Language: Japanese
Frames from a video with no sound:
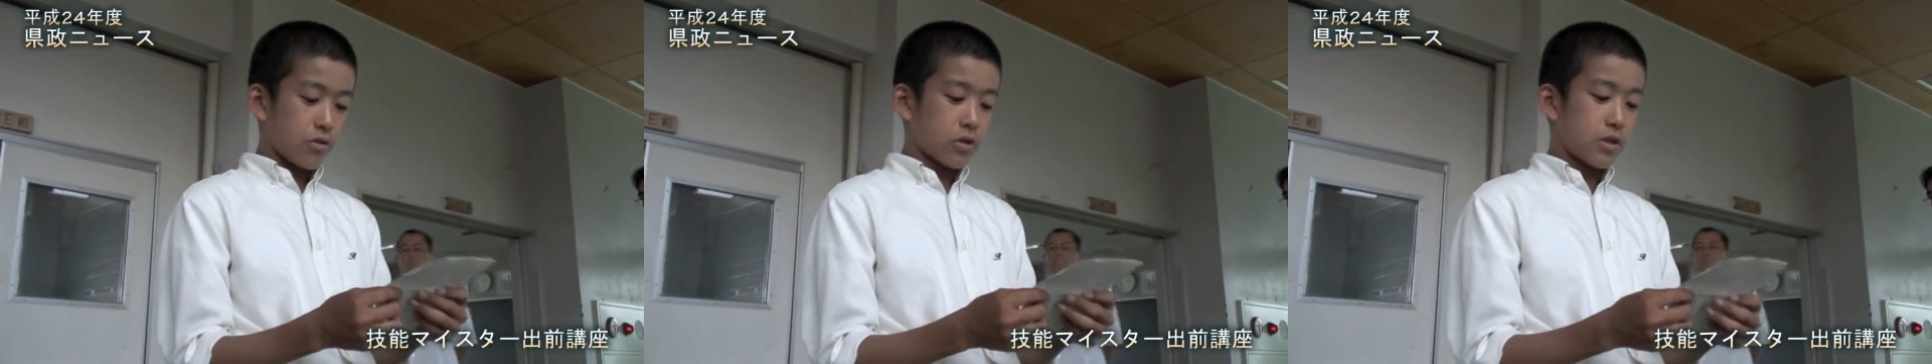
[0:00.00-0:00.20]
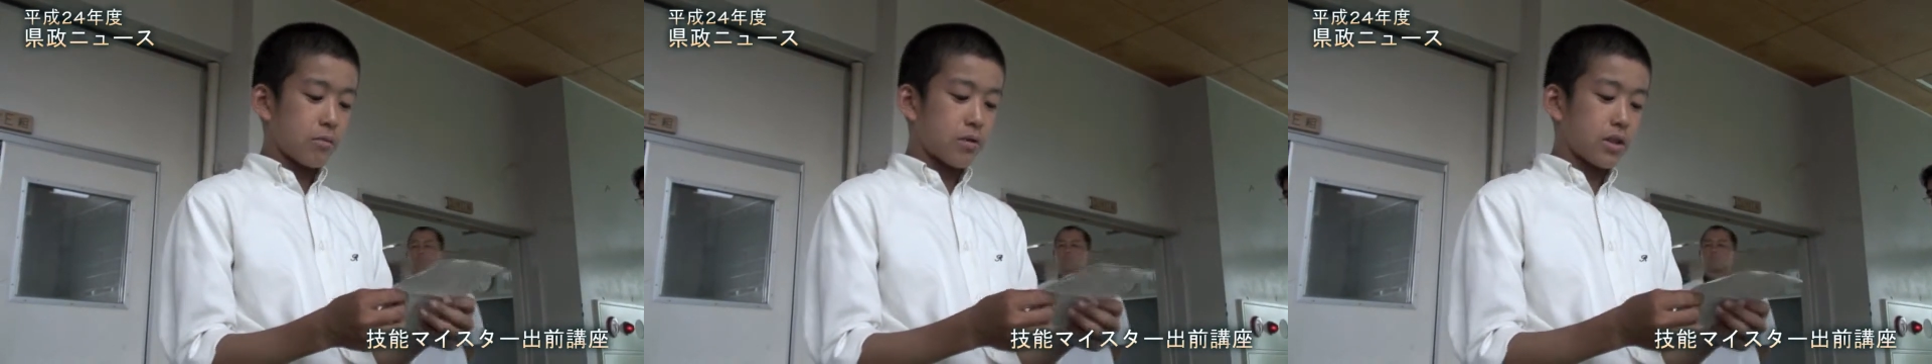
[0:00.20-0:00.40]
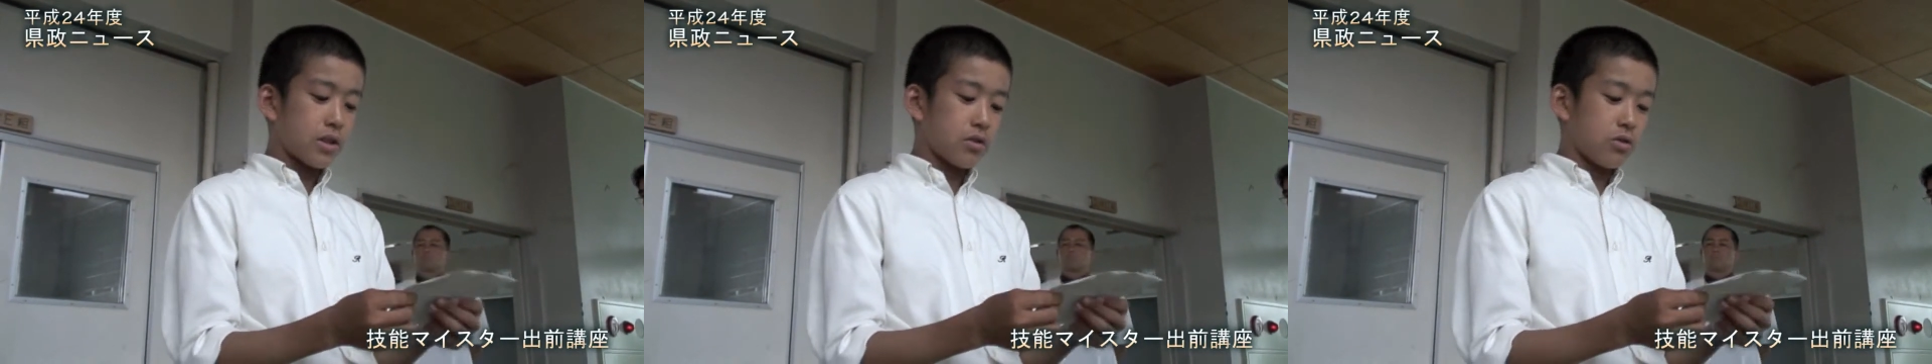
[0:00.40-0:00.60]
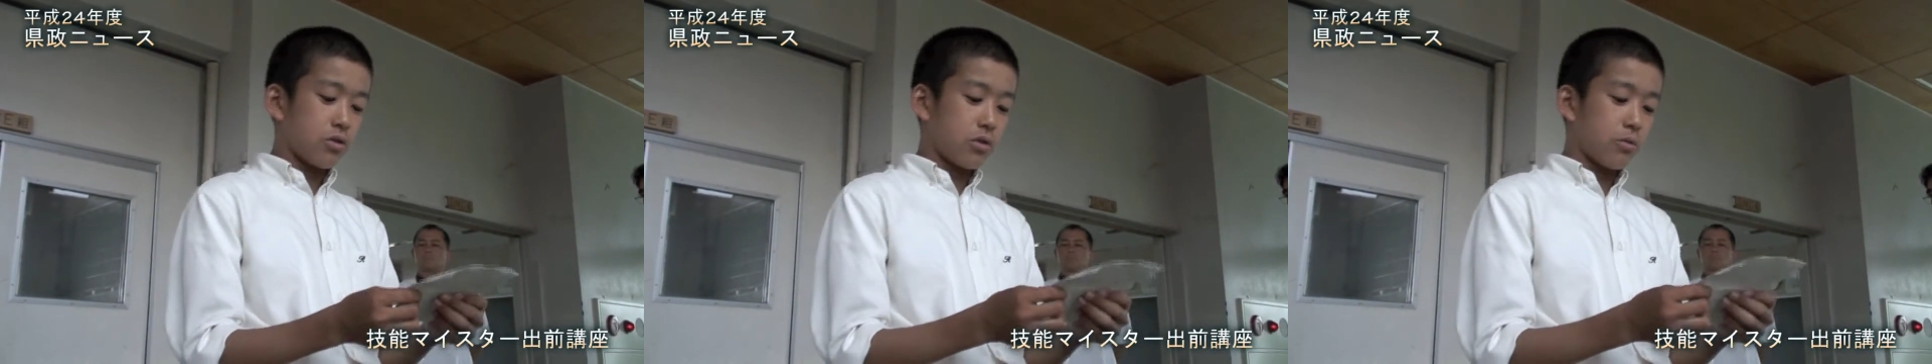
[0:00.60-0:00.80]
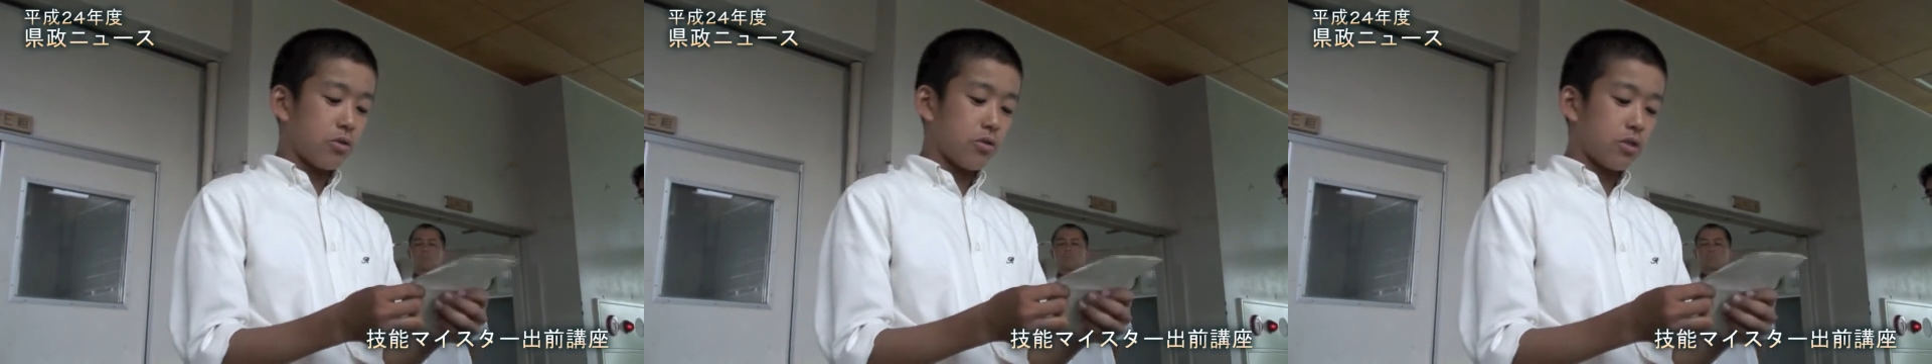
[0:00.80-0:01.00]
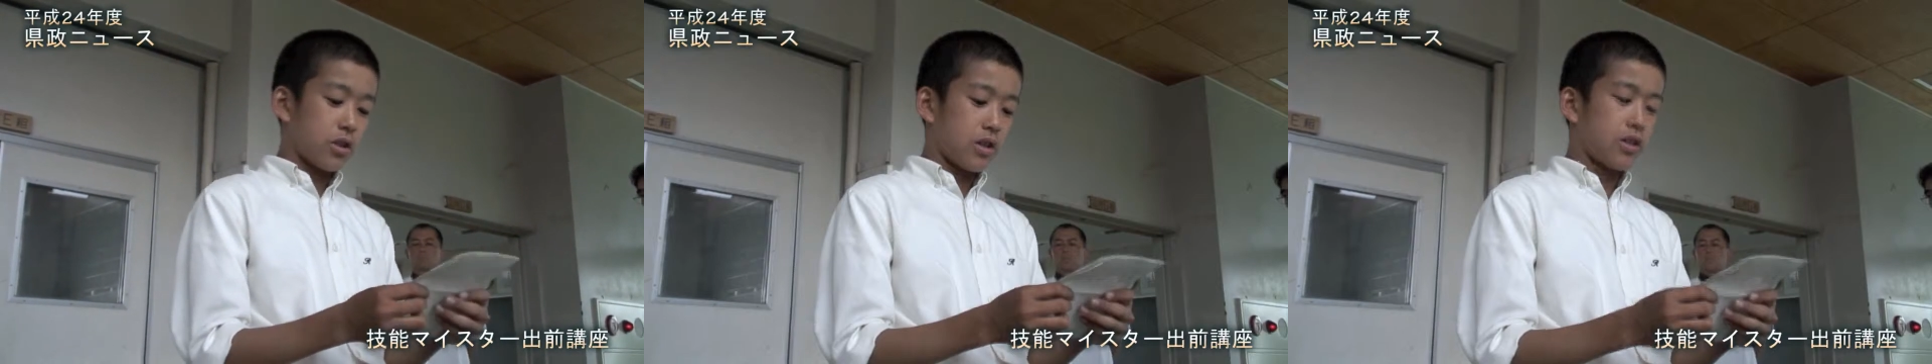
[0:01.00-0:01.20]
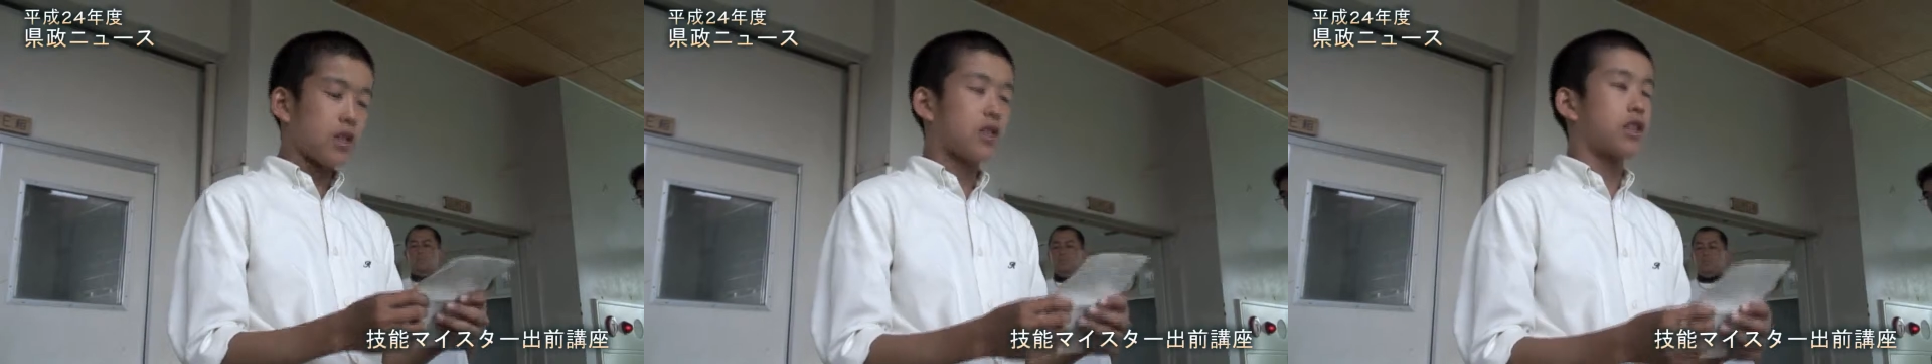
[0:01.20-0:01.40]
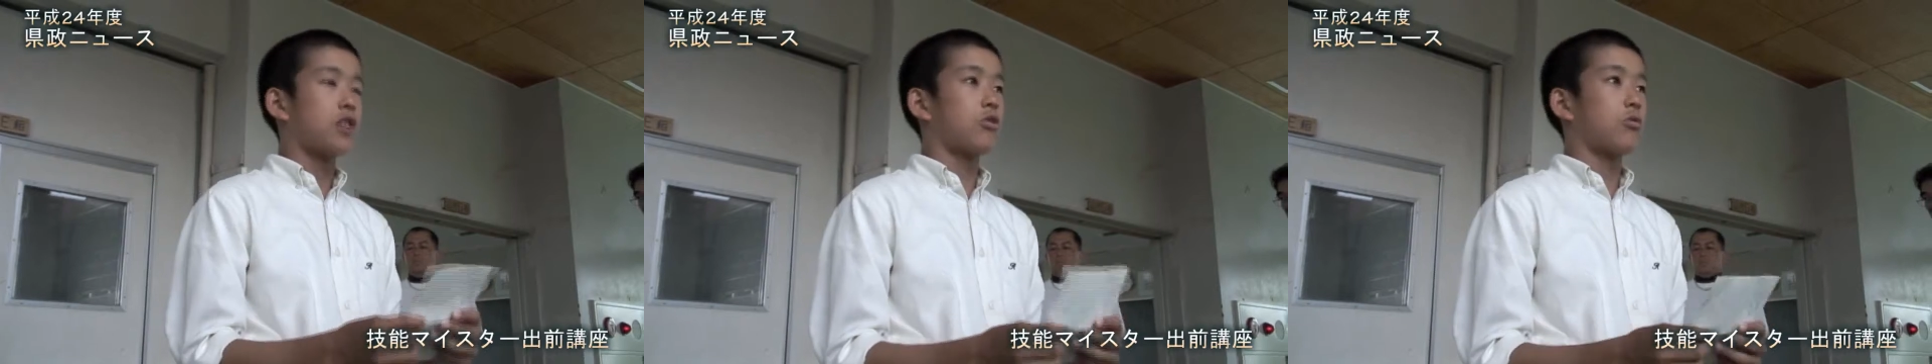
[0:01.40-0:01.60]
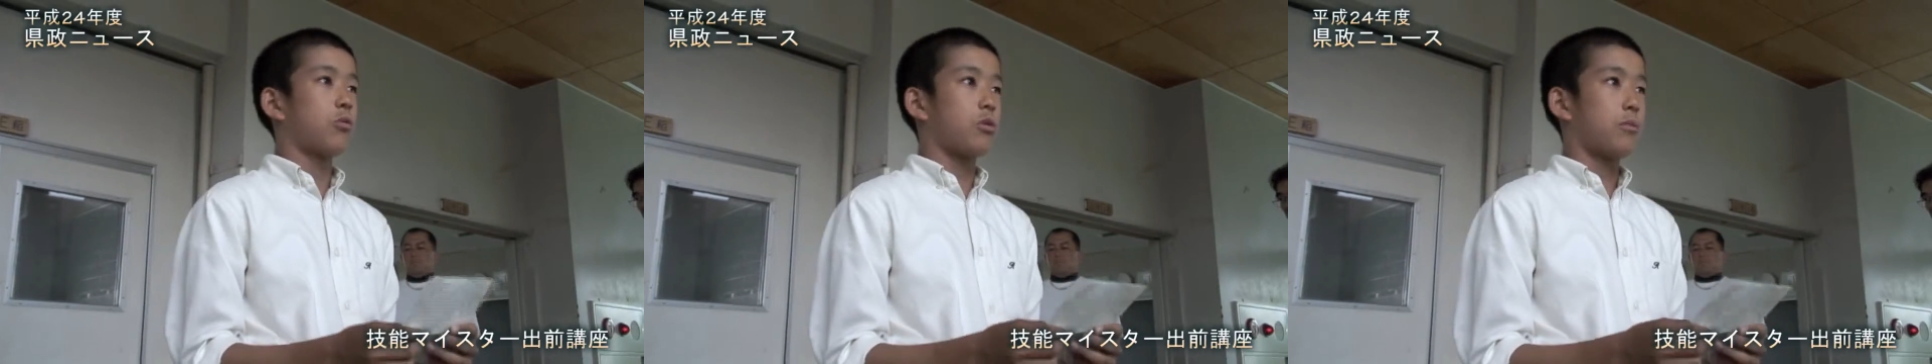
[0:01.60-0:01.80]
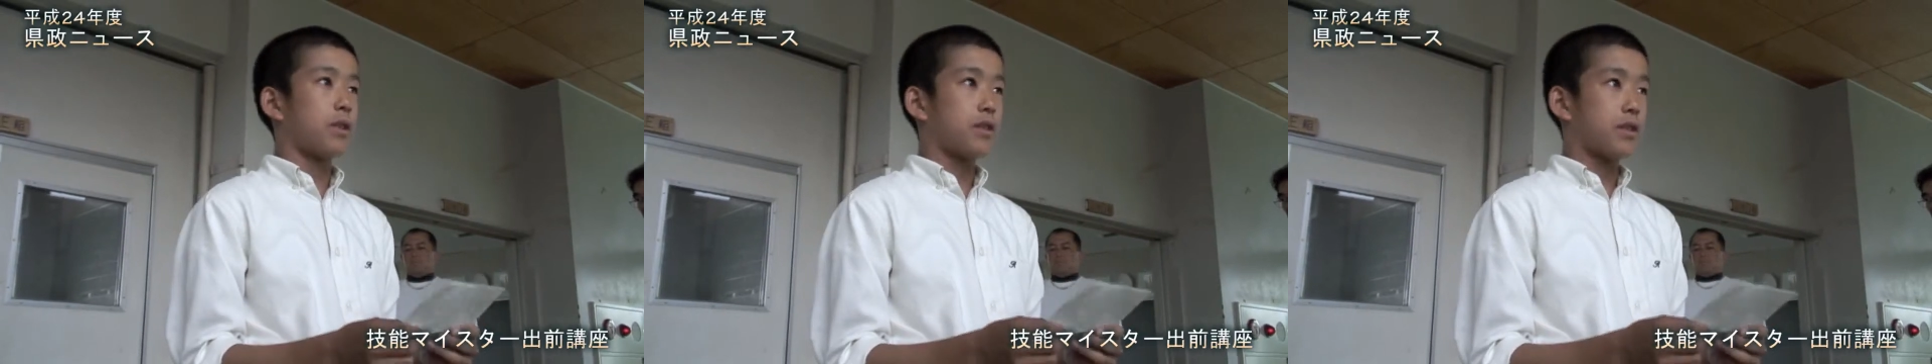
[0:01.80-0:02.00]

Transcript: 大変印象に残りました